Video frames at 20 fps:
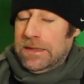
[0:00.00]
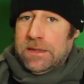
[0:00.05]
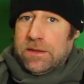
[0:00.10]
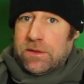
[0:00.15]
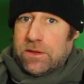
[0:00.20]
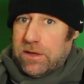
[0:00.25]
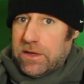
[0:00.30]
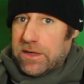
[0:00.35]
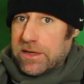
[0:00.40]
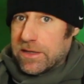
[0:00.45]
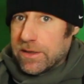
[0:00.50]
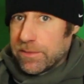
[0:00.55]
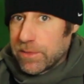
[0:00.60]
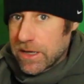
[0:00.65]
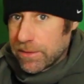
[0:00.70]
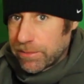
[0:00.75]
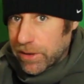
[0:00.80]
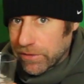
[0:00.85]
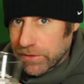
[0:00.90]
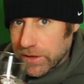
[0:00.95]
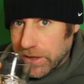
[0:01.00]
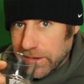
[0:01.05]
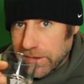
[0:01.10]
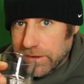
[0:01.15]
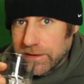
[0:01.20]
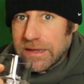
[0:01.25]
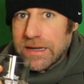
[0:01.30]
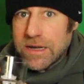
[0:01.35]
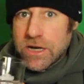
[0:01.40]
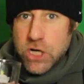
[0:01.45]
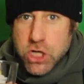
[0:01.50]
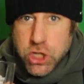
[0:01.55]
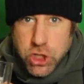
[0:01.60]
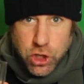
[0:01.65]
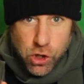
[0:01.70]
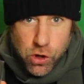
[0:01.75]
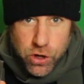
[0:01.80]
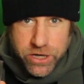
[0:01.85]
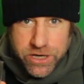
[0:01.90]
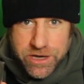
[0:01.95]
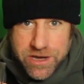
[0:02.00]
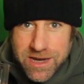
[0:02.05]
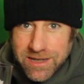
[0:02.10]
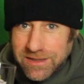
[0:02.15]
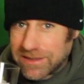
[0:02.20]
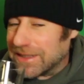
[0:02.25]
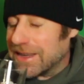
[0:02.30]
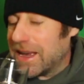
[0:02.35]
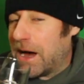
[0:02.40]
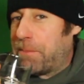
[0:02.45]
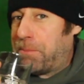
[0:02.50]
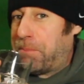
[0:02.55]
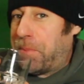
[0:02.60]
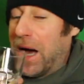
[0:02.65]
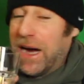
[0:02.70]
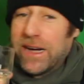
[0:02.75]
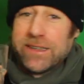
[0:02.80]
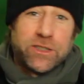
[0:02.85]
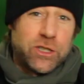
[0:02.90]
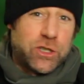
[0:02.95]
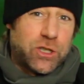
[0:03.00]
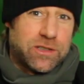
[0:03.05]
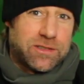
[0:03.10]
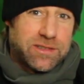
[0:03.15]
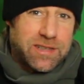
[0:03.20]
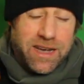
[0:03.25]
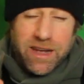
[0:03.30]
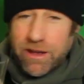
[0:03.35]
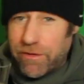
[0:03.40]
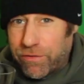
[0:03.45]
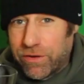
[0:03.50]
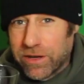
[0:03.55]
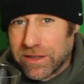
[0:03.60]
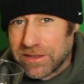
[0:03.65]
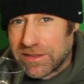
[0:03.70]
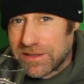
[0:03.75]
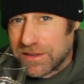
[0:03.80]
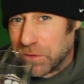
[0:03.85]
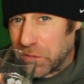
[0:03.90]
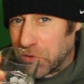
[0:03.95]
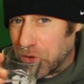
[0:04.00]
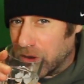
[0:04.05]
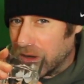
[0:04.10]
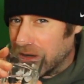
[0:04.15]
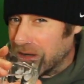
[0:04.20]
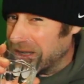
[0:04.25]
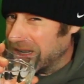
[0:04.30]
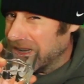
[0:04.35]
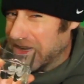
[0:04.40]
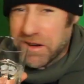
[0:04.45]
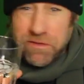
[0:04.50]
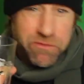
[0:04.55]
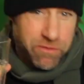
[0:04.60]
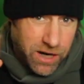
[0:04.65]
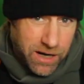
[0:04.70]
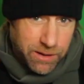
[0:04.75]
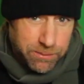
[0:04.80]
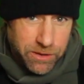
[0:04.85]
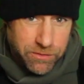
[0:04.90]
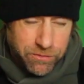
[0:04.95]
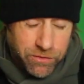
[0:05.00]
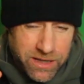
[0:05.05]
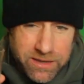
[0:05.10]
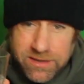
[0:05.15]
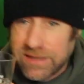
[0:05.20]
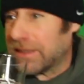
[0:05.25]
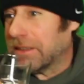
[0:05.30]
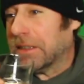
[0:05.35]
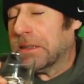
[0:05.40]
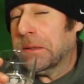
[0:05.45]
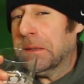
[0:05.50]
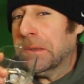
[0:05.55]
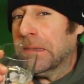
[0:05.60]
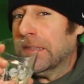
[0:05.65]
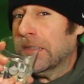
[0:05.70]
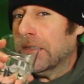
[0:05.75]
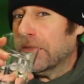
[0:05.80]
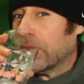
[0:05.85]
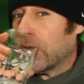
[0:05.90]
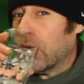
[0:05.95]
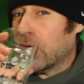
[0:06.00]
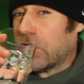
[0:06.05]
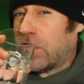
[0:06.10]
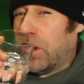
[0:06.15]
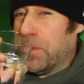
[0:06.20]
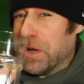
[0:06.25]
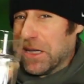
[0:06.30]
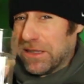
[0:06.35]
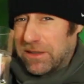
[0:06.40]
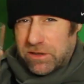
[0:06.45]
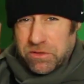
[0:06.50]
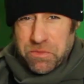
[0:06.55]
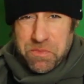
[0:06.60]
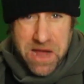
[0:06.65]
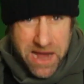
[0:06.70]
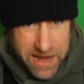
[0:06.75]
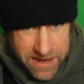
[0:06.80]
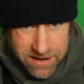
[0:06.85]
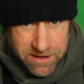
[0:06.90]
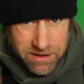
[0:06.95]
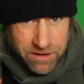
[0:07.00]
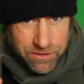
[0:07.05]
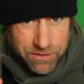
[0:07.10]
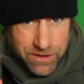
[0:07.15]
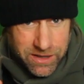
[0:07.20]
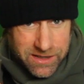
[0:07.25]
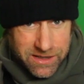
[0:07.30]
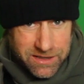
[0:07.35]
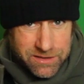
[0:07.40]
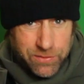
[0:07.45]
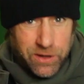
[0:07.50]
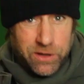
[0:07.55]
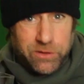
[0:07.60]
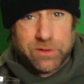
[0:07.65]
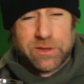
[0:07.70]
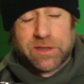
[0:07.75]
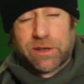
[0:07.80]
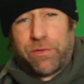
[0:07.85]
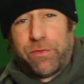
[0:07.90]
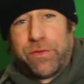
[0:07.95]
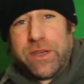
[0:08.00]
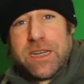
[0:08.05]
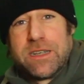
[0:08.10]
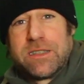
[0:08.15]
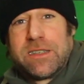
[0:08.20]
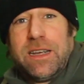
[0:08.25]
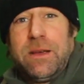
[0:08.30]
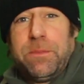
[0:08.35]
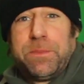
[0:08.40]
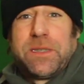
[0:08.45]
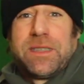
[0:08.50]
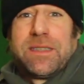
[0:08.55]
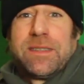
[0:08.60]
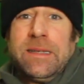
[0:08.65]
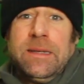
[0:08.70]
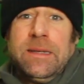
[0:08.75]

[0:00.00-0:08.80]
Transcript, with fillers: Ja, ich nehme hier mal wieder ein Schlückchen japanisches Heilpflanzenöl in warmem Wasser und komme jetzt zum Ende, weil das waren unsere vier Tipps.